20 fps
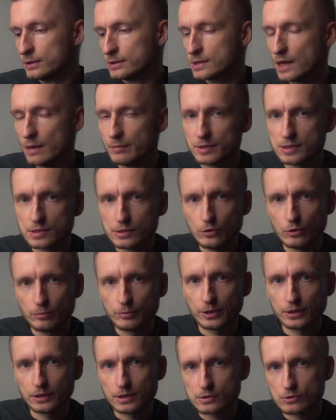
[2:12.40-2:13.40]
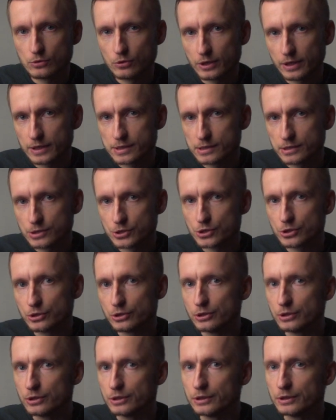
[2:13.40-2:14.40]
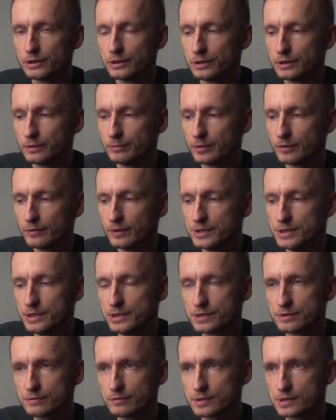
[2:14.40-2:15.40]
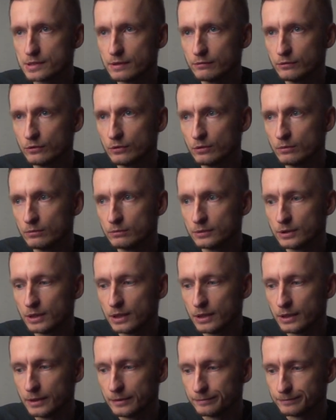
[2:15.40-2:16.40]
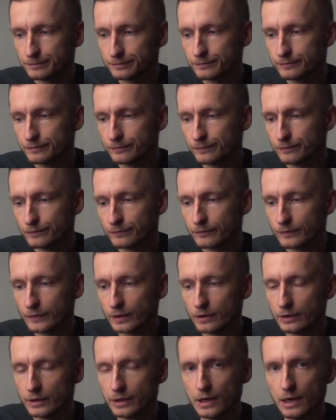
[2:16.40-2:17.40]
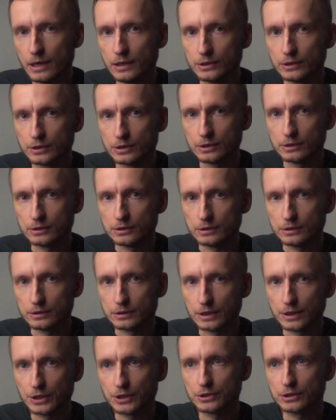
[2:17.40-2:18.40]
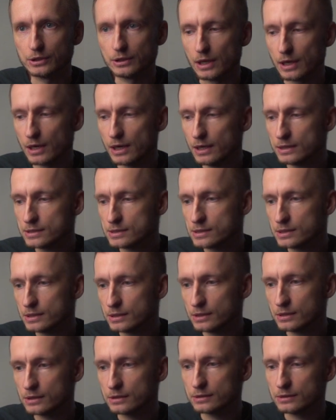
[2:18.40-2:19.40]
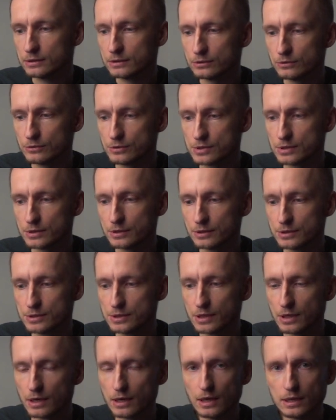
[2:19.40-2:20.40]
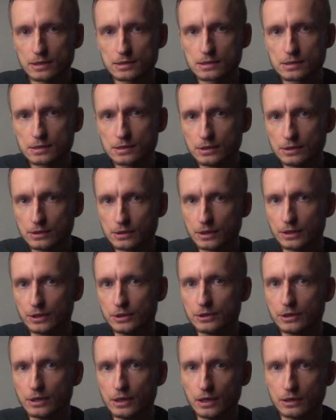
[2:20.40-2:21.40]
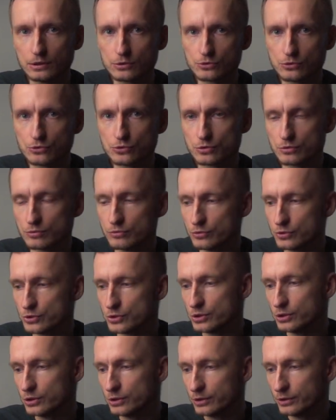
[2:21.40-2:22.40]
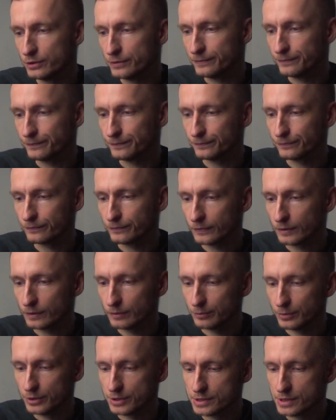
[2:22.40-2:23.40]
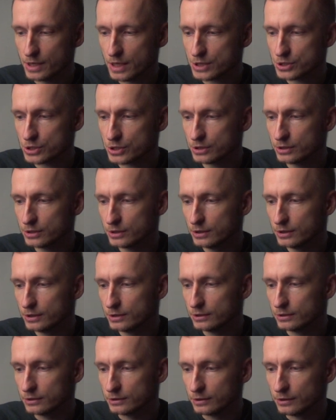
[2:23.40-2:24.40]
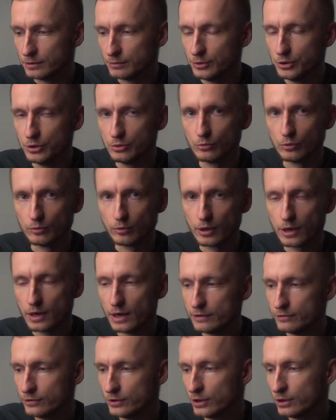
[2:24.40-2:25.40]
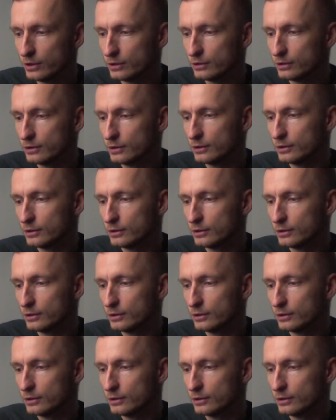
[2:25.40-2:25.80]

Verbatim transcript: Сами съемки, насколько я слышал, проводились в основном на реальных э, каких-то локациях, э, то есть это декорации, какие-то реально существующие пейзажи, э, минимум графики.